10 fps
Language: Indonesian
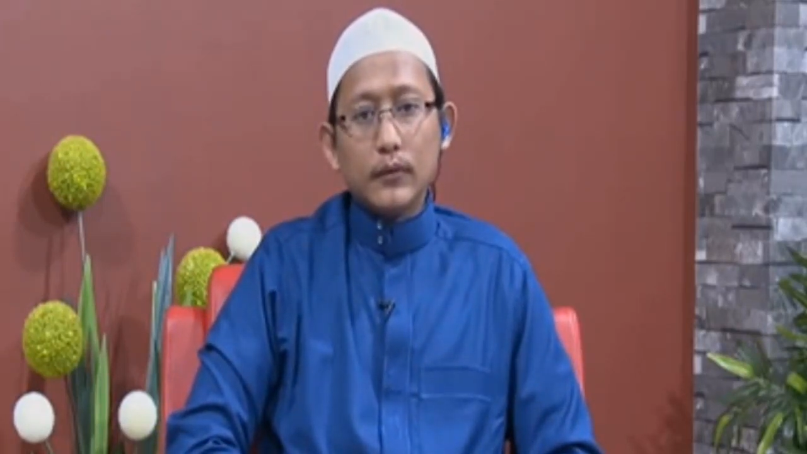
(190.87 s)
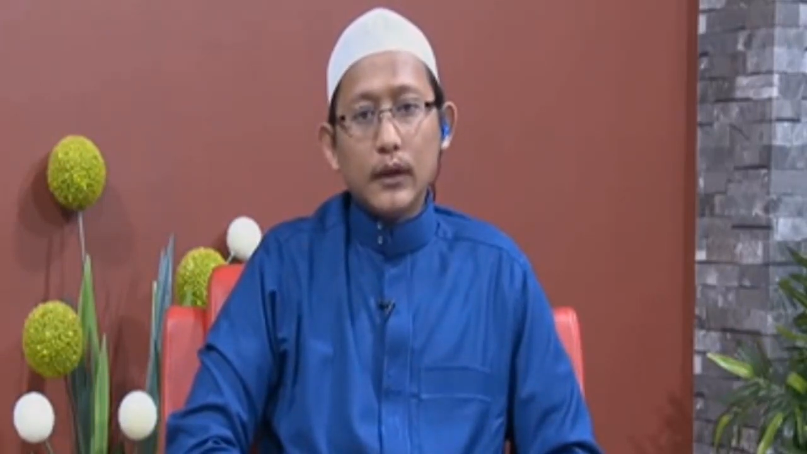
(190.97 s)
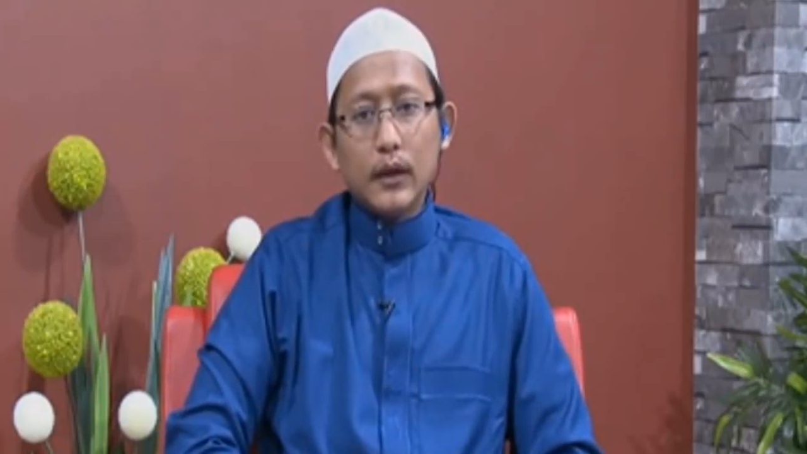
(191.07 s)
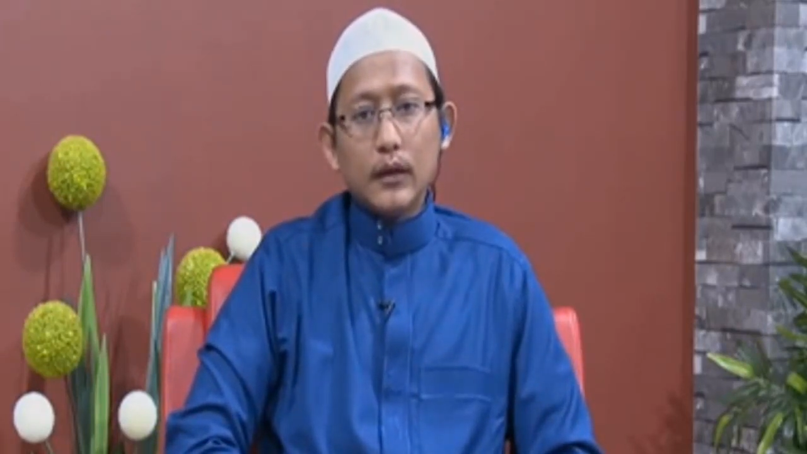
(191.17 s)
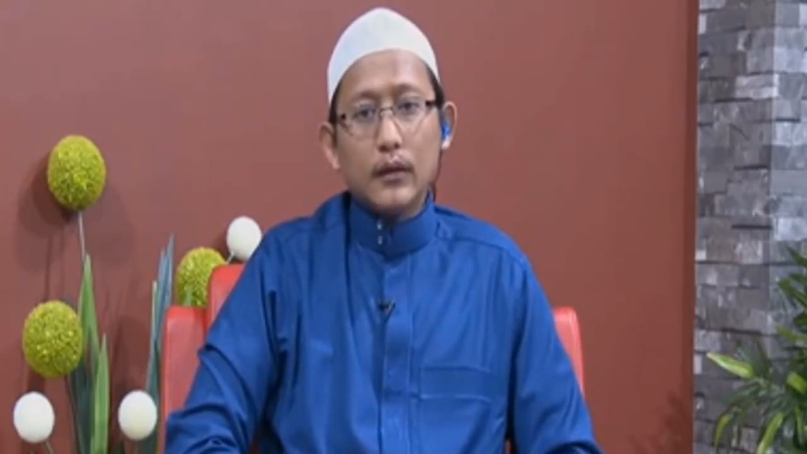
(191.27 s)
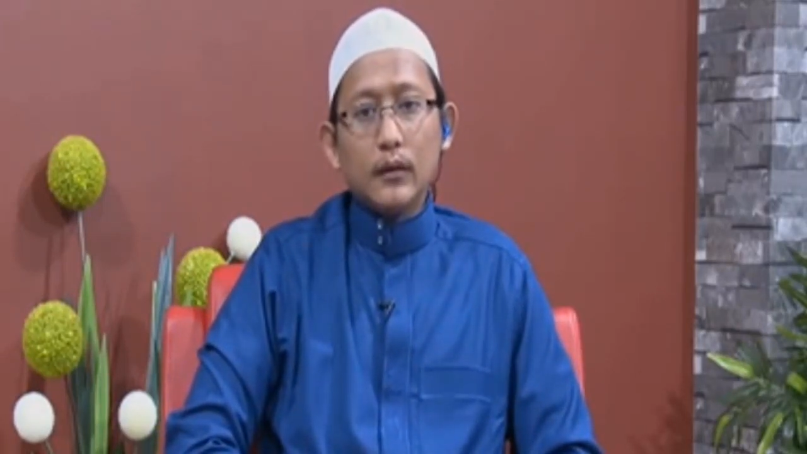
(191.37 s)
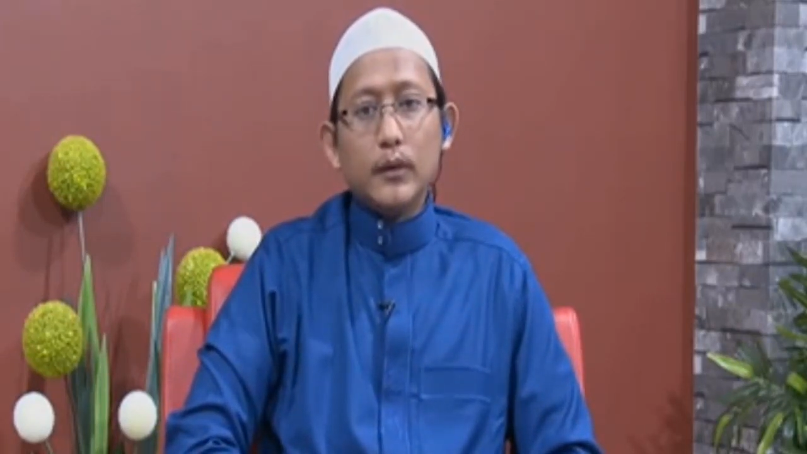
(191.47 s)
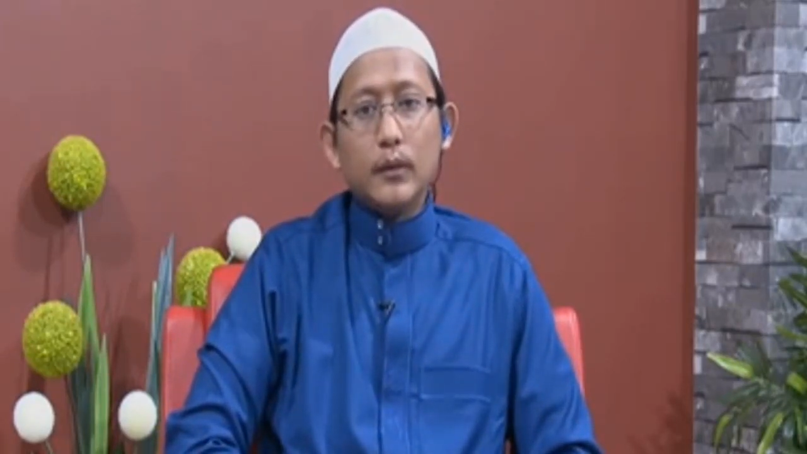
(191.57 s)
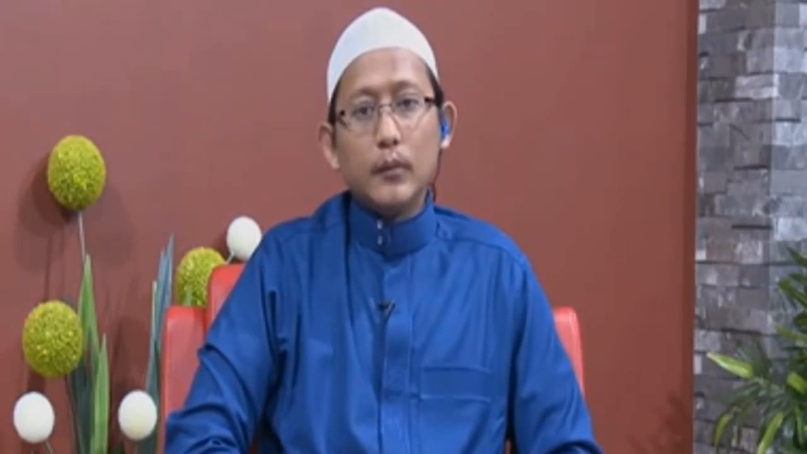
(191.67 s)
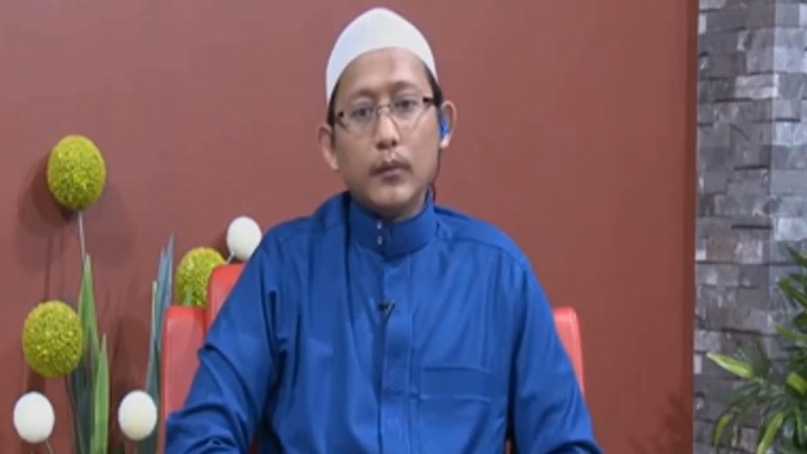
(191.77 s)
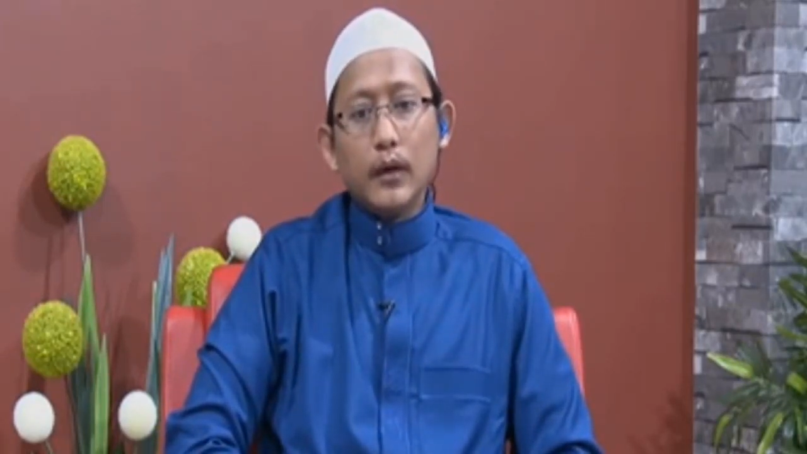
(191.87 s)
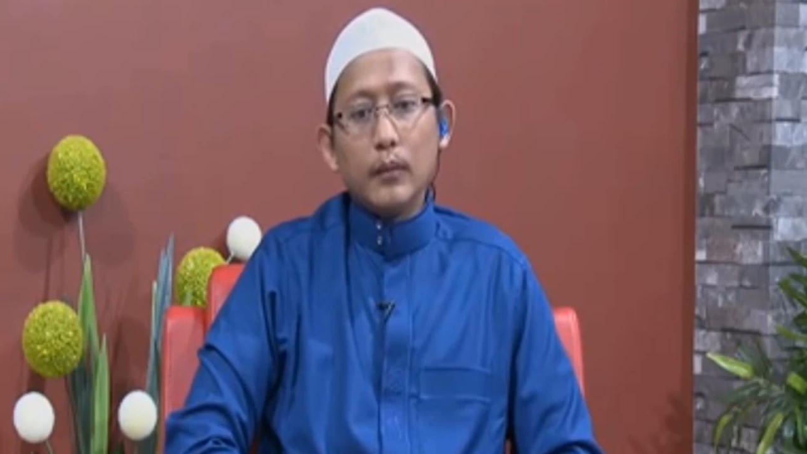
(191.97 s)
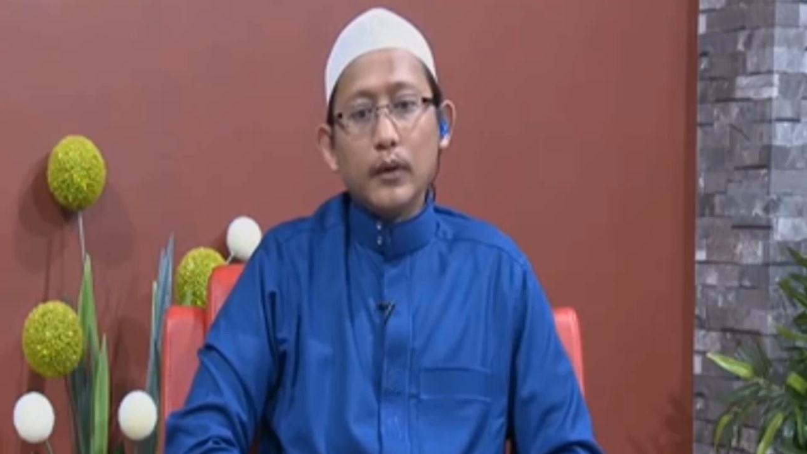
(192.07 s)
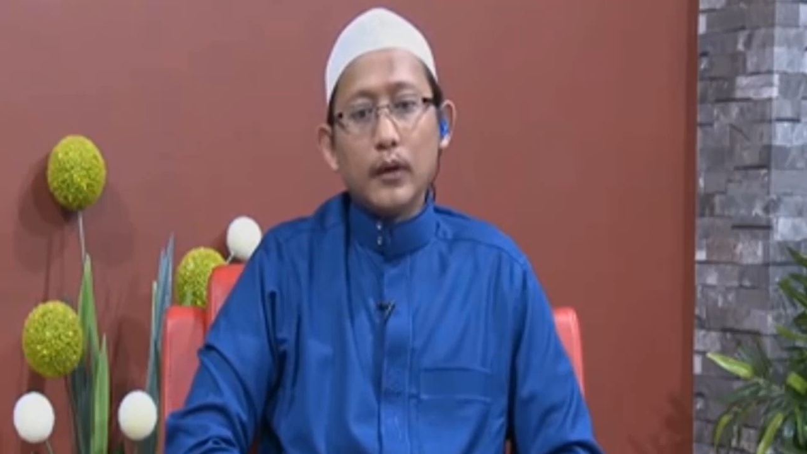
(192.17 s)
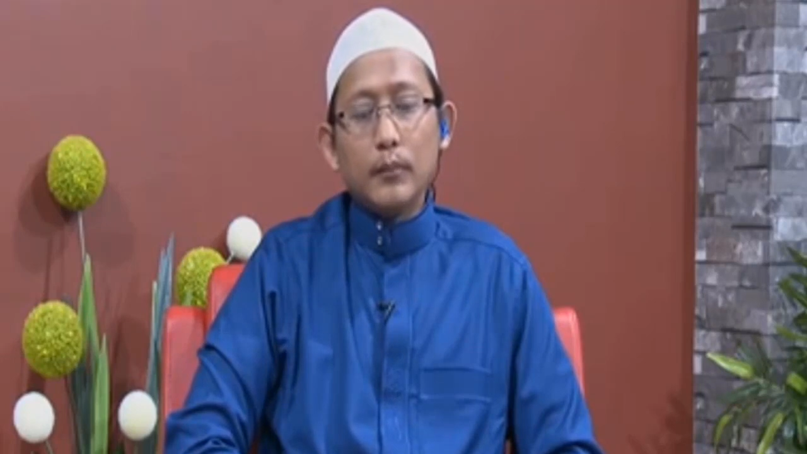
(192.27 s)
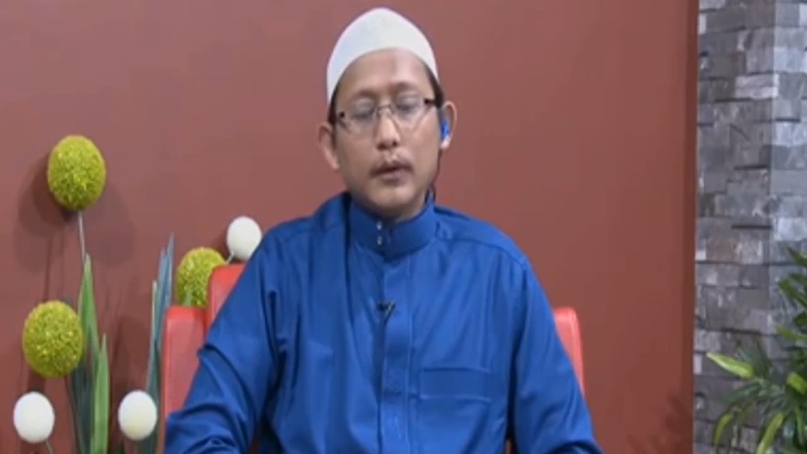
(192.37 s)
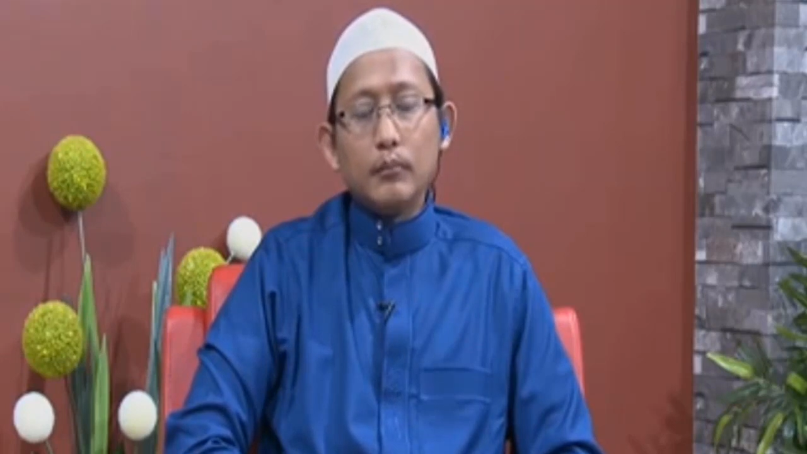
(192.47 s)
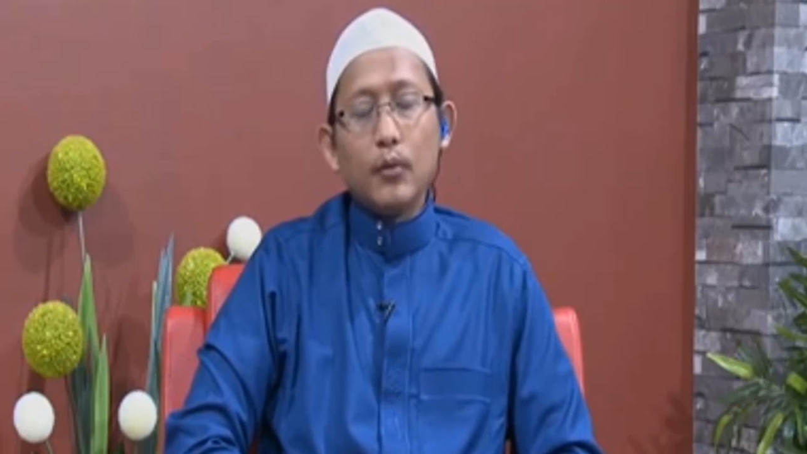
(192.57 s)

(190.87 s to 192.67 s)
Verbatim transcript: saya lebih memilih pendapat